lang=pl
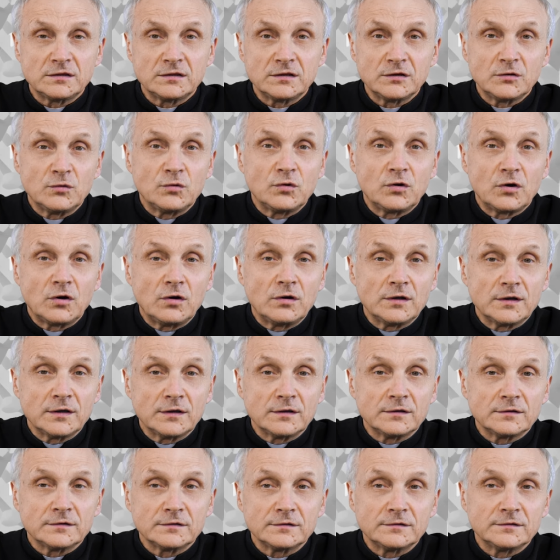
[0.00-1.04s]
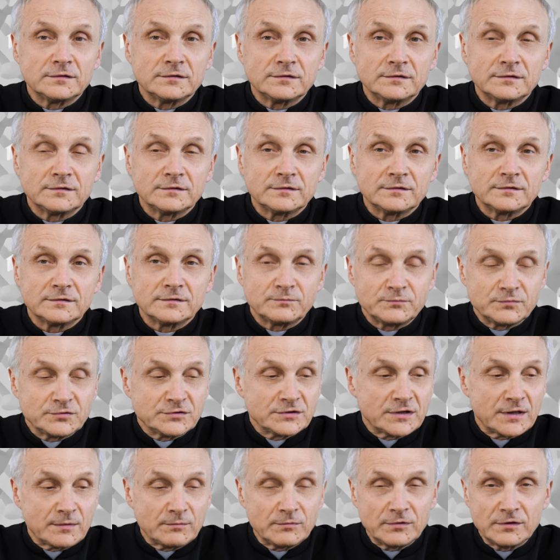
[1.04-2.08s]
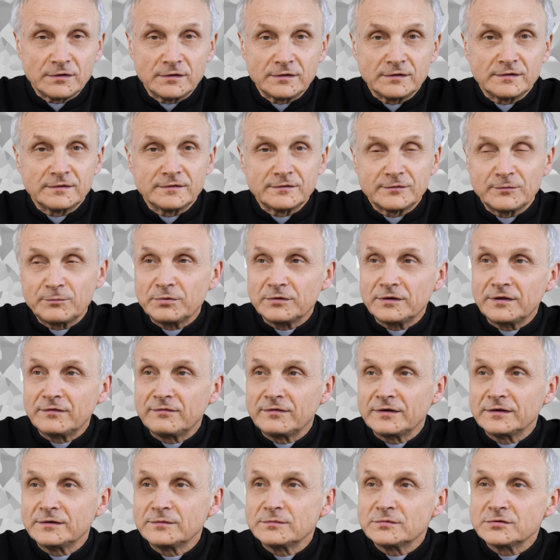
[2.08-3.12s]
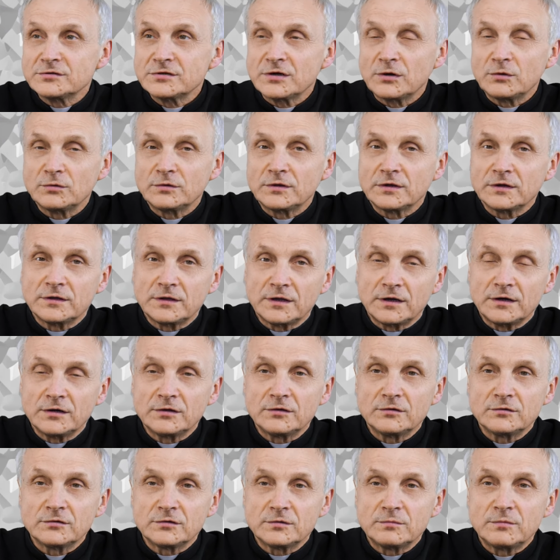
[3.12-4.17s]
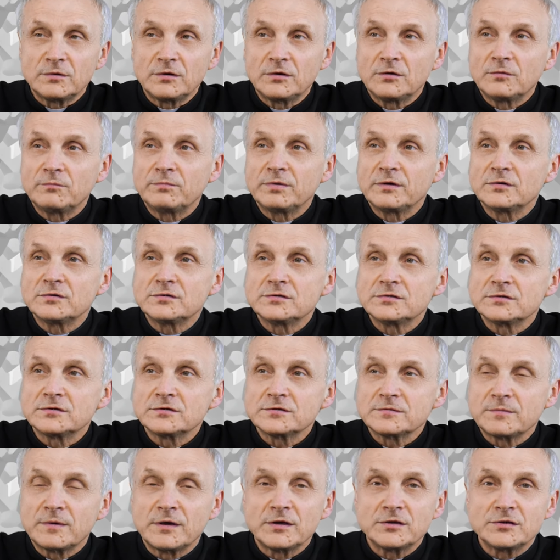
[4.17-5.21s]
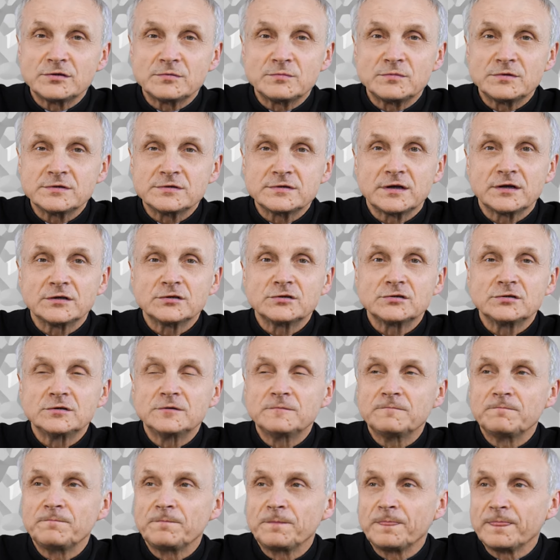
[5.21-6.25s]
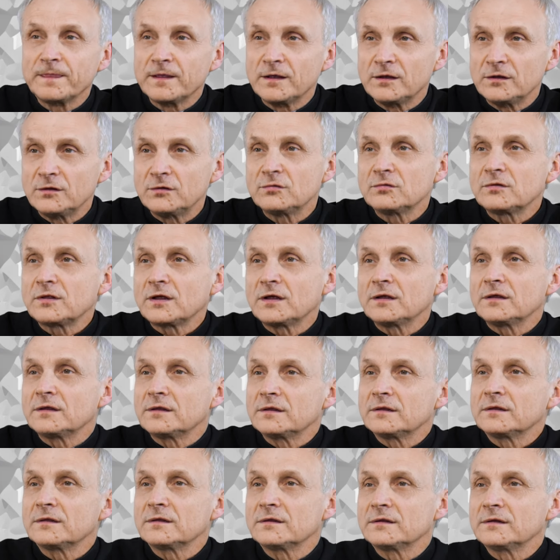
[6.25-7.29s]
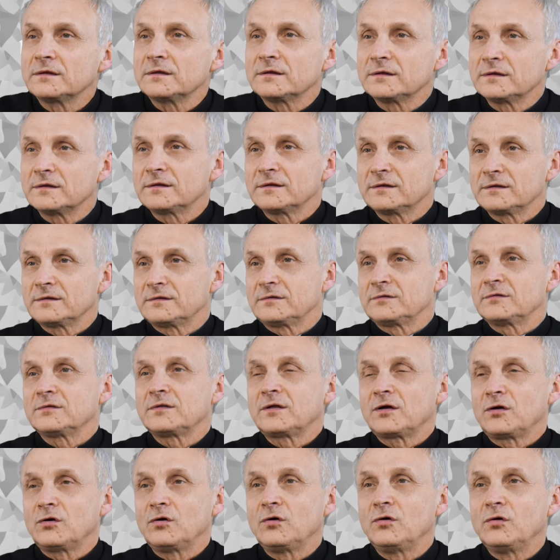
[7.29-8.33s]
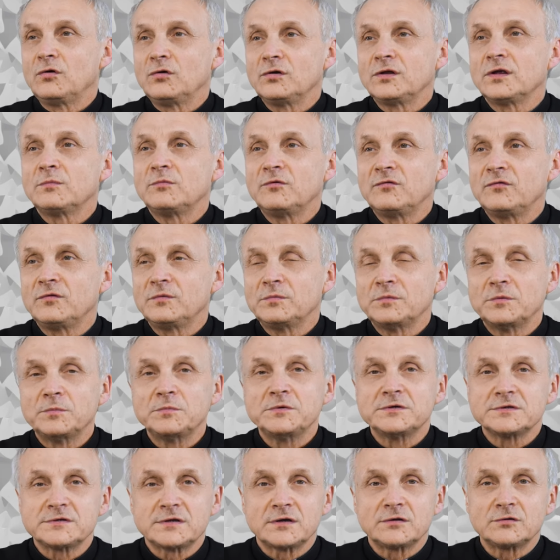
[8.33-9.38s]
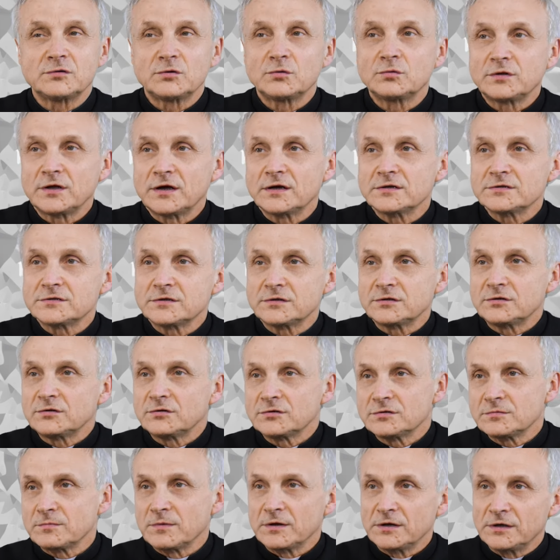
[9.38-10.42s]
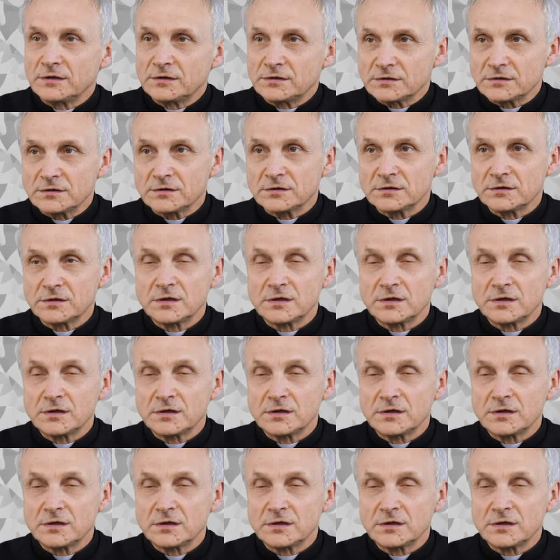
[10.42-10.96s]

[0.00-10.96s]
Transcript: Tę rolę, y, przynajmniej to podawanie mszał i tak dalej, no to mogą pełnić rozmaici ministranci. I tutaj y, to tak ogólnie mówimy, ministrant ołtarza te rozmaite y,